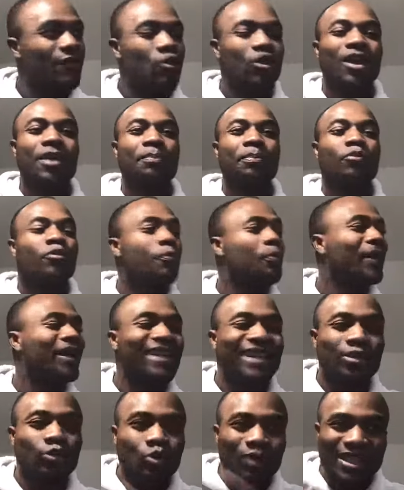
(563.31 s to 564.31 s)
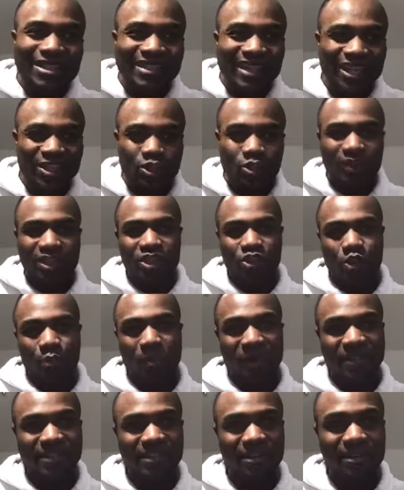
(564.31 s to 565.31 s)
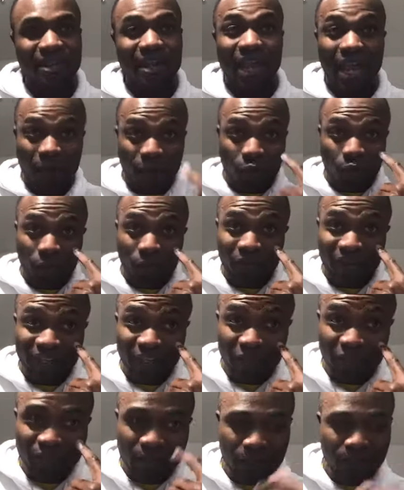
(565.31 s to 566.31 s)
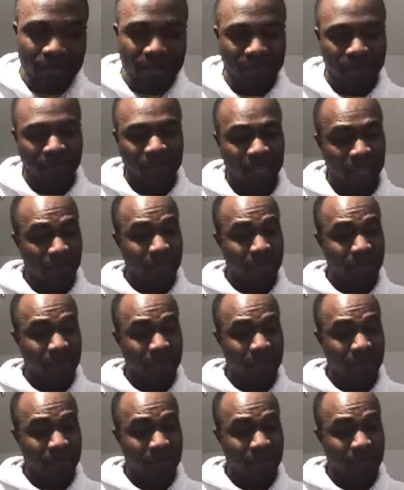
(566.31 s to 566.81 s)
Si vous, prenez toutes les élections qui sont passées et vous vérifiez bien.